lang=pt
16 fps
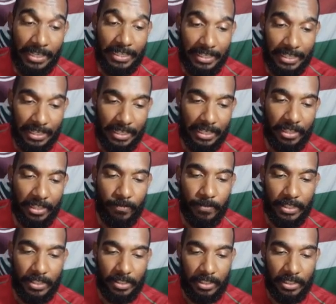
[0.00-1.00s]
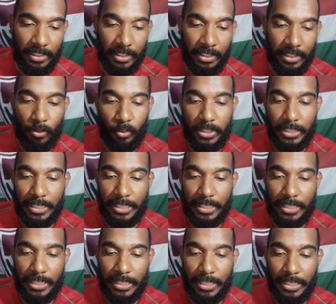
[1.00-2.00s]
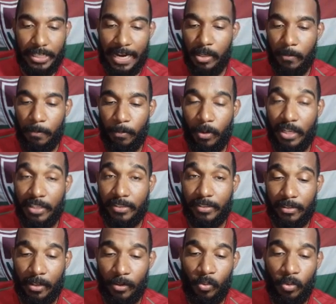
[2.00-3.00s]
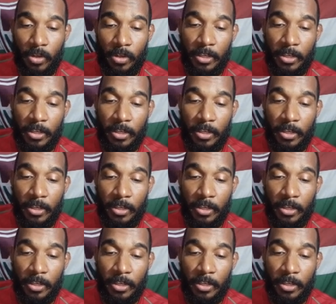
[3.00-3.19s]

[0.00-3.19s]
que investiga os casos de manipulação